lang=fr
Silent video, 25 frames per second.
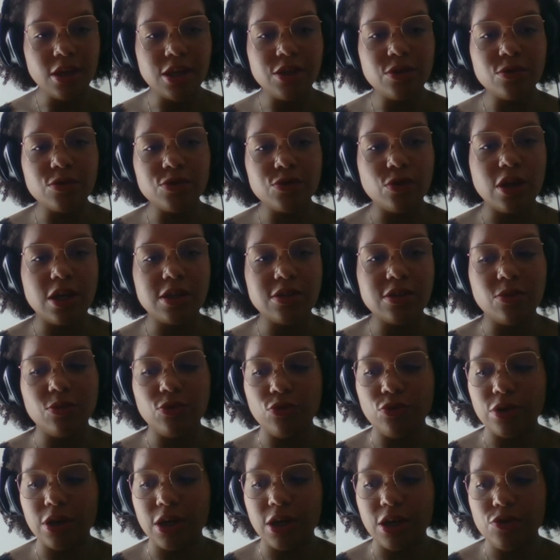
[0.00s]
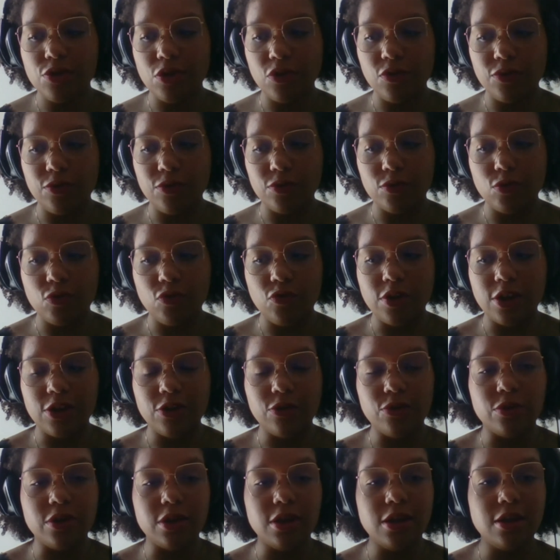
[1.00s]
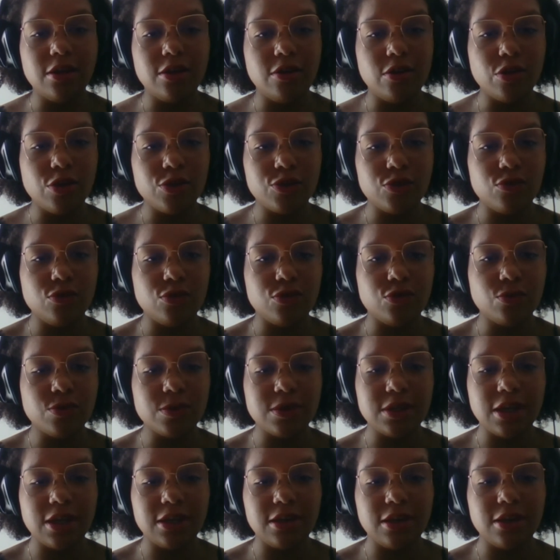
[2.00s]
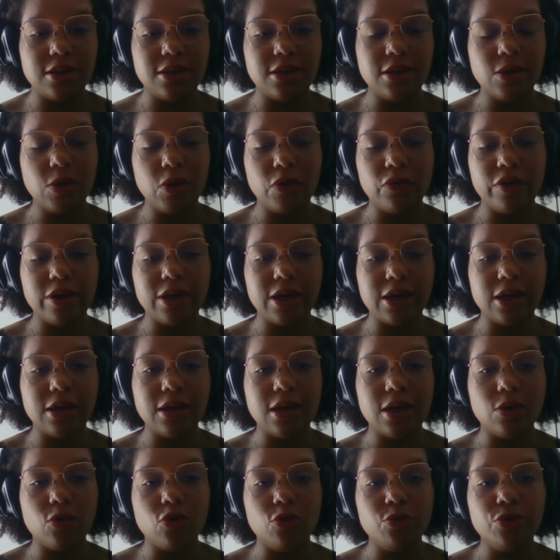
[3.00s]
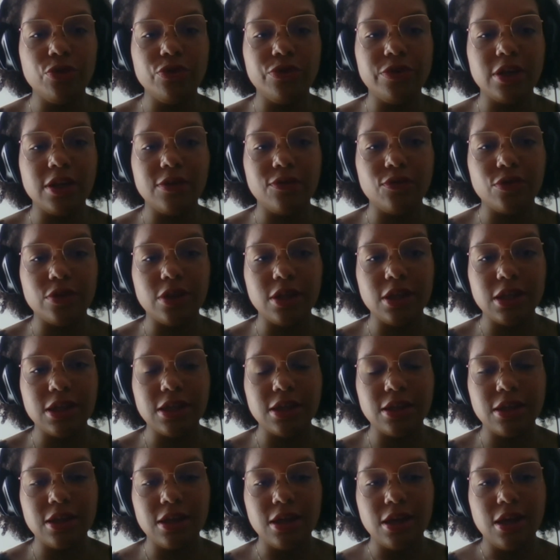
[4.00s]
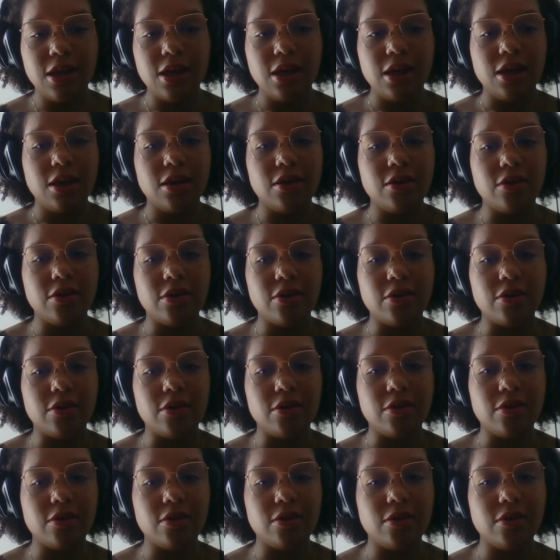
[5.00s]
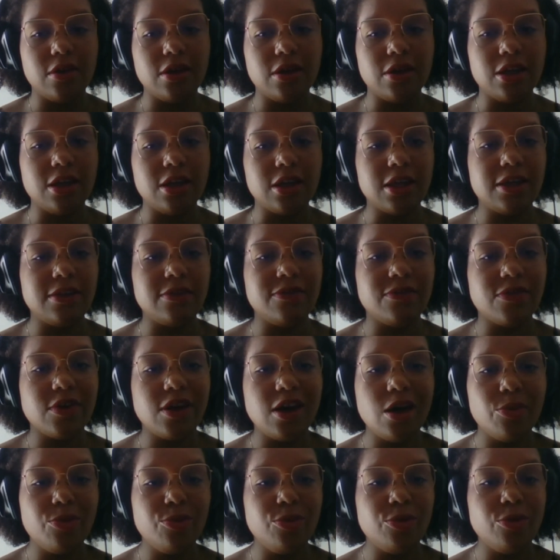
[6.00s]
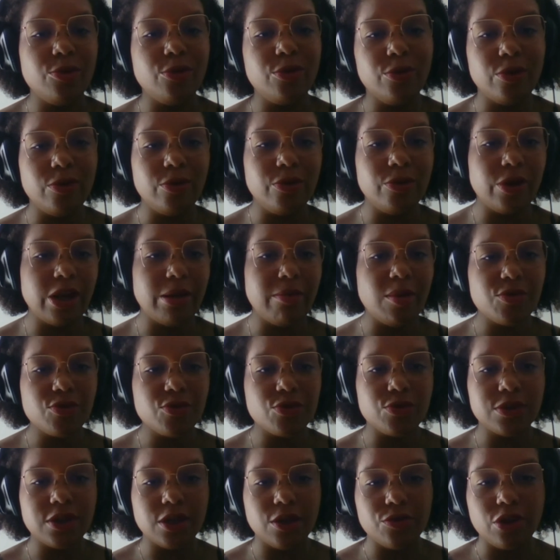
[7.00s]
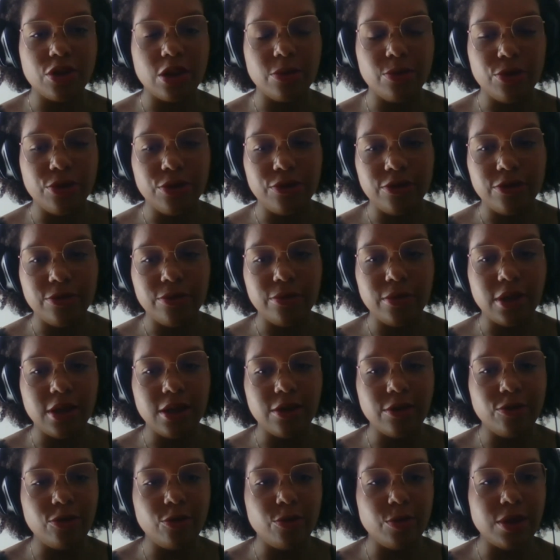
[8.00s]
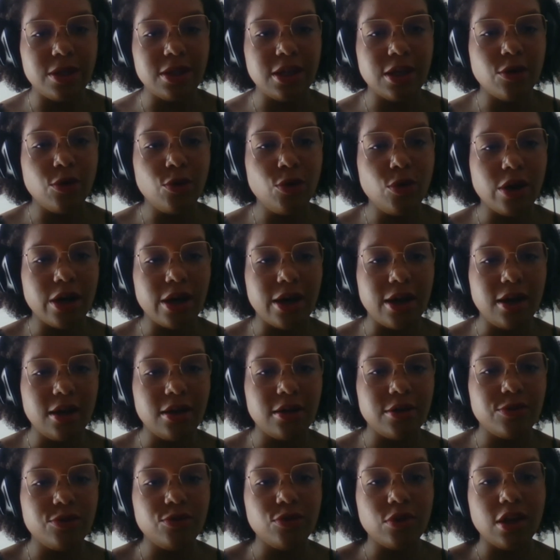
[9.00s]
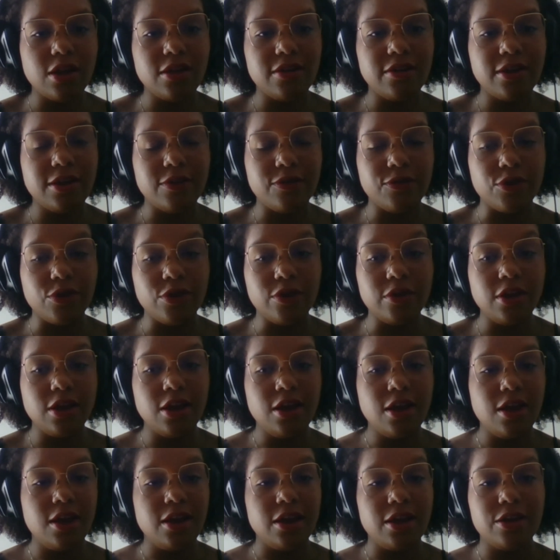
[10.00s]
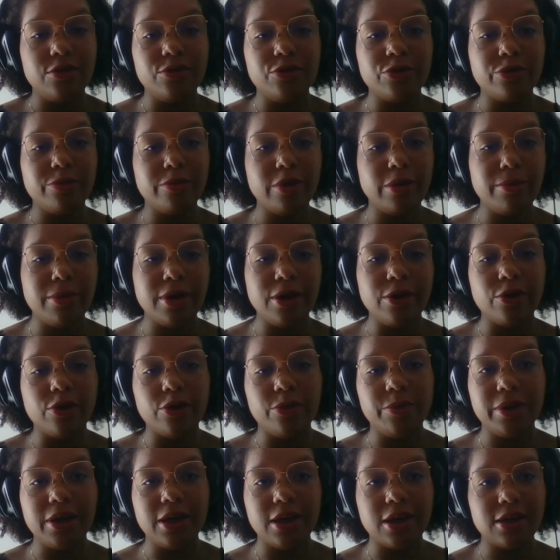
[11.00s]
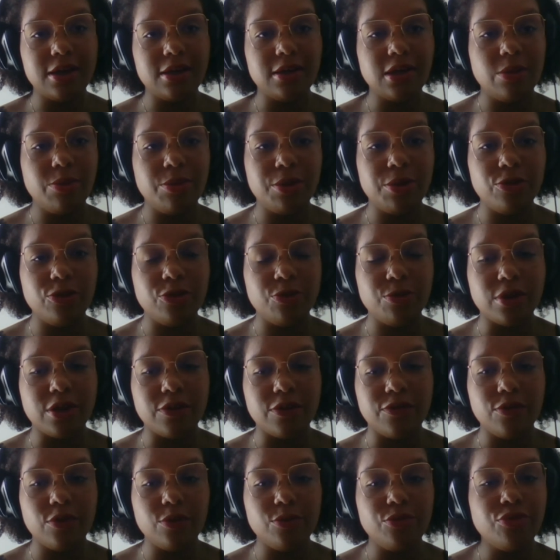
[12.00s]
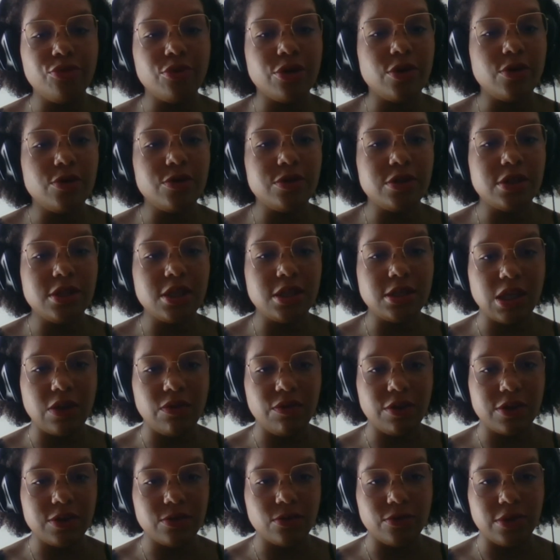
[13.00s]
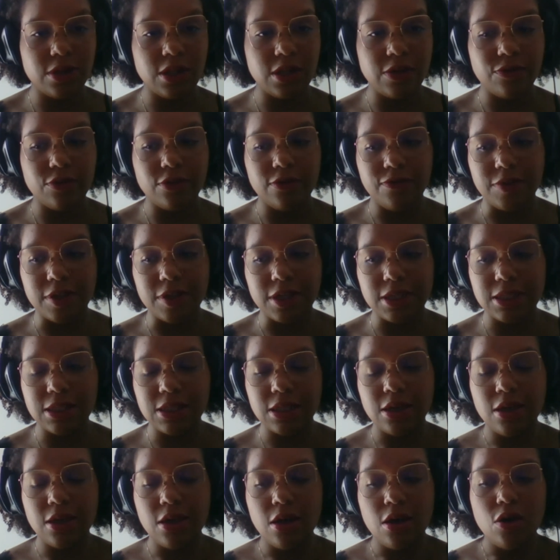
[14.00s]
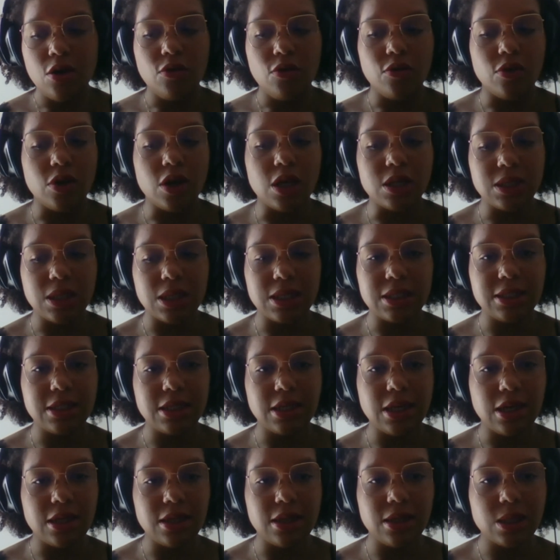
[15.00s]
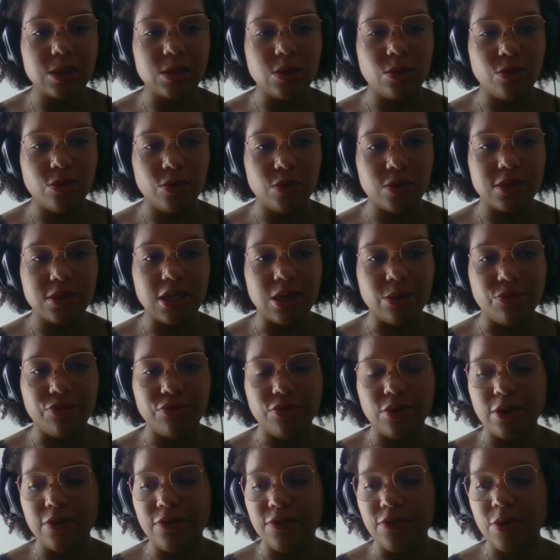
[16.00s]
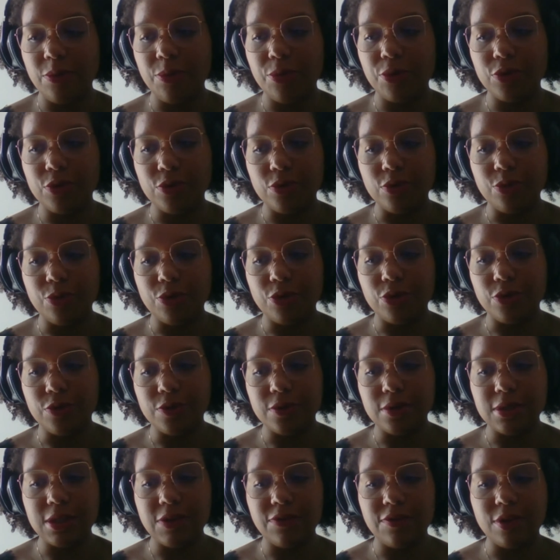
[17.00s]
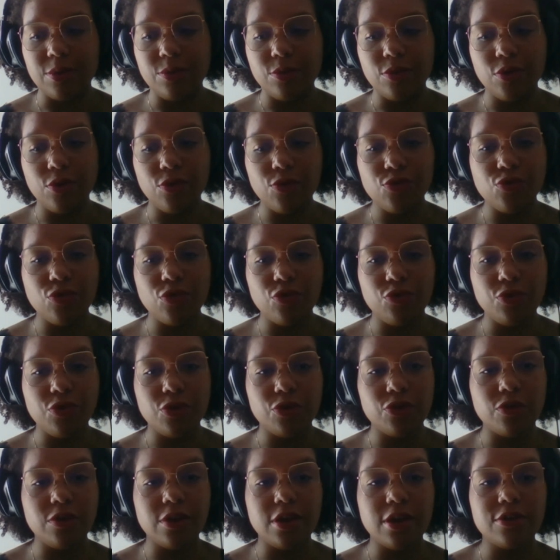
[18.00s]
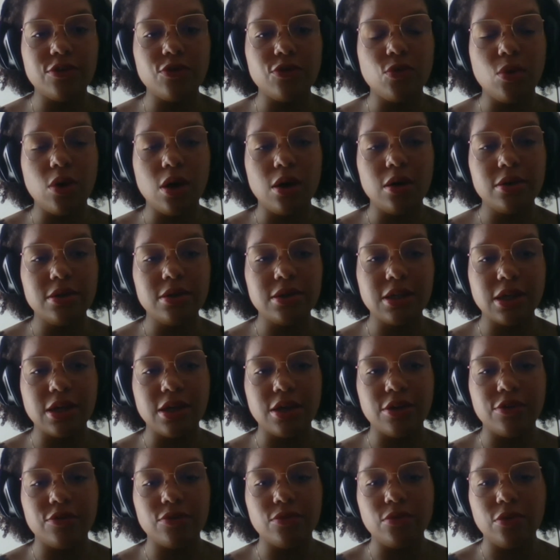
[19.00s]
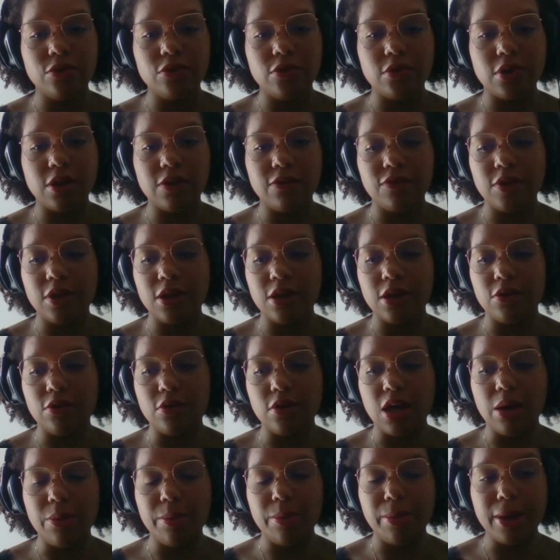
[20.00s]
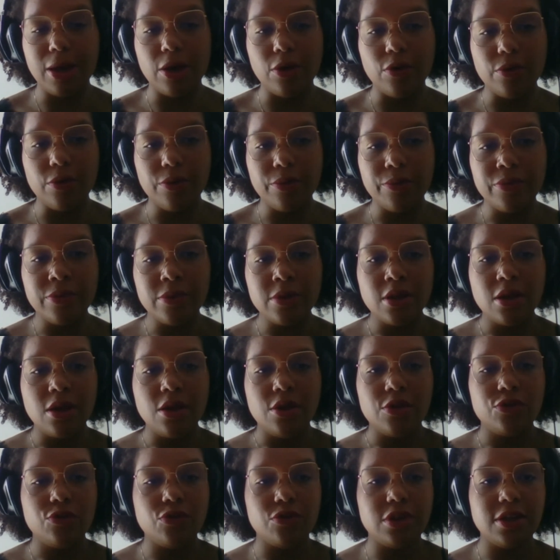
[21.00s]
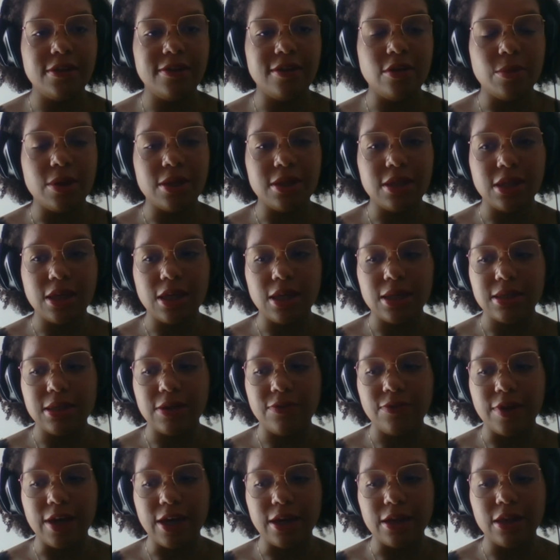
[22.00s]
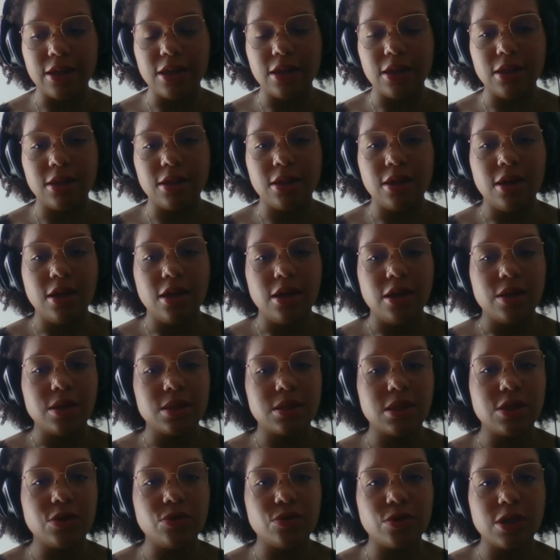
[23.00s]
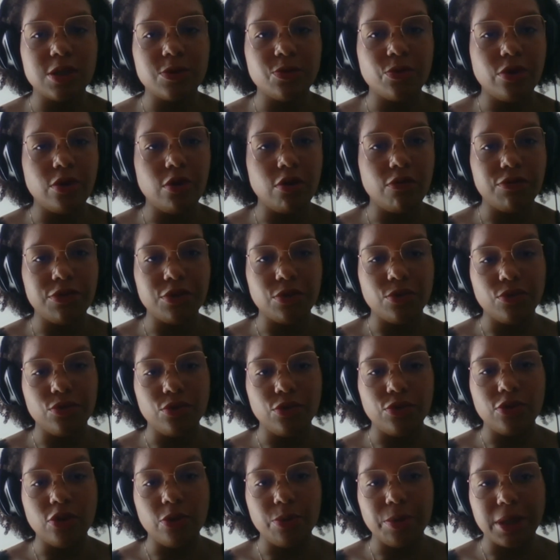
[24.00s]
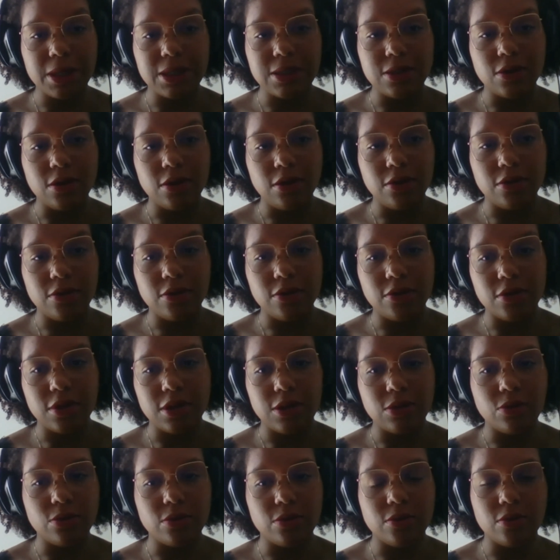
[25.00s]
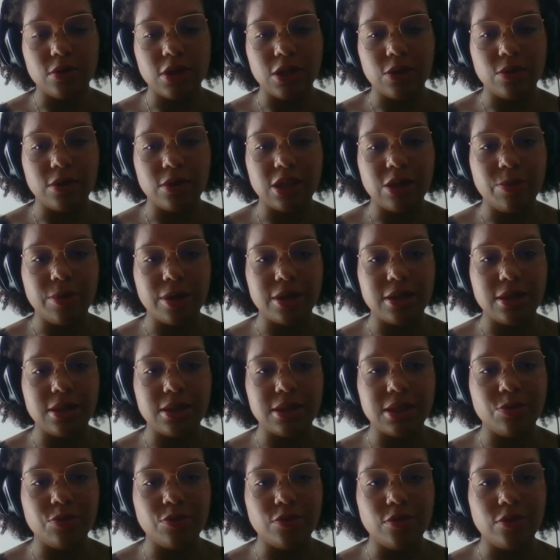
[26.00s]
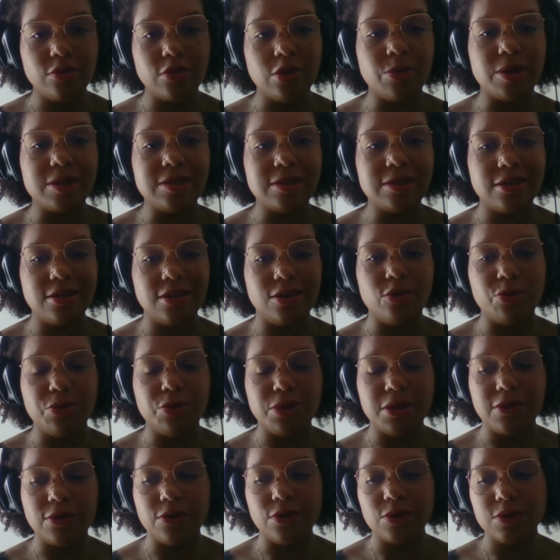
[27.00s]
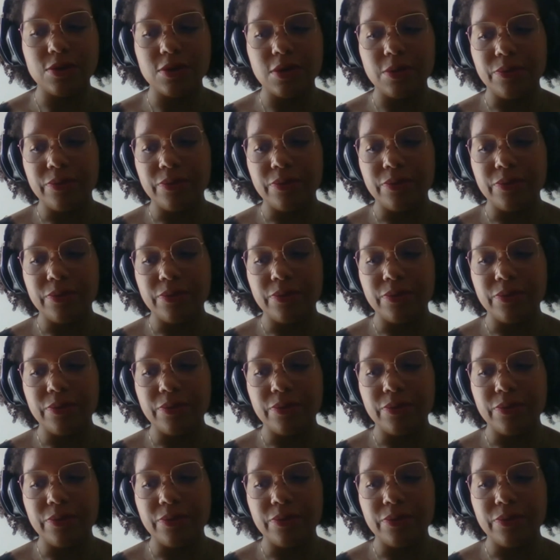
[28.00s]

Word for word: Et donc sur l'exemple concret que je, viens de donner, leur solution, ça a été de dire on va créer un robot téléphonique euh, et qui fera un peu la même chose qu'un chatbot, mais euh, de manière orale sur un téléphone. Et donc même ma grand-mère qui n'a pas de smartphone pourra l'utiliser avec son téléphone fixe. Voilà, ça c'est un exemple de ce qui a pu être fait pendant, pendant ces événements. Aujourd'hui, on en est à trois créatons, on en a fait euh, un par an sur des thématiques assez variées ce qui correspond à environ 200 personnes euh, qui, ont, été participants. On appelle ça des Lopiters.